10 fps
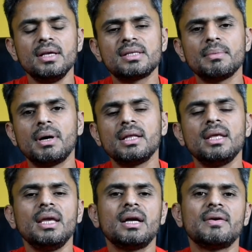इसके
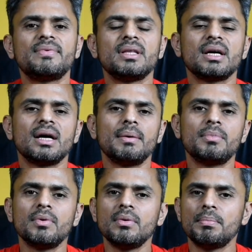बाद एक हफ्ते तक
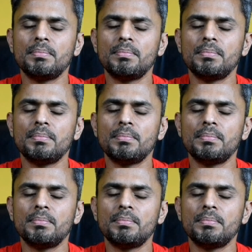आपको